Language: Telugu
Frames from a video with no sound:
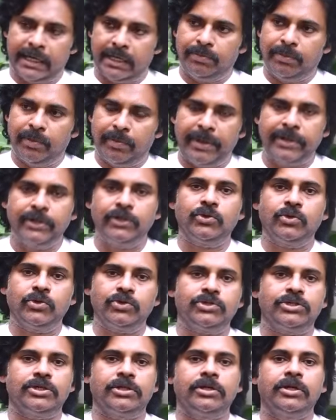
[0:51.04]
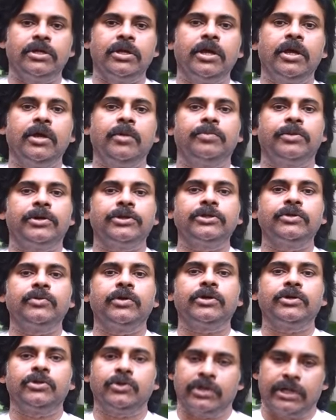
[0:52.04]
గడప బయటికి వచ్చి ప్రతి
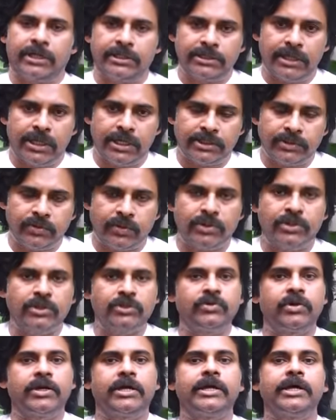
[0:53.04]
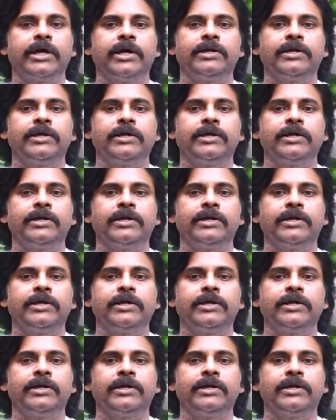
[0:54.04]
ఒక్కరు కరతాళ ధ్వనుల ద్వారా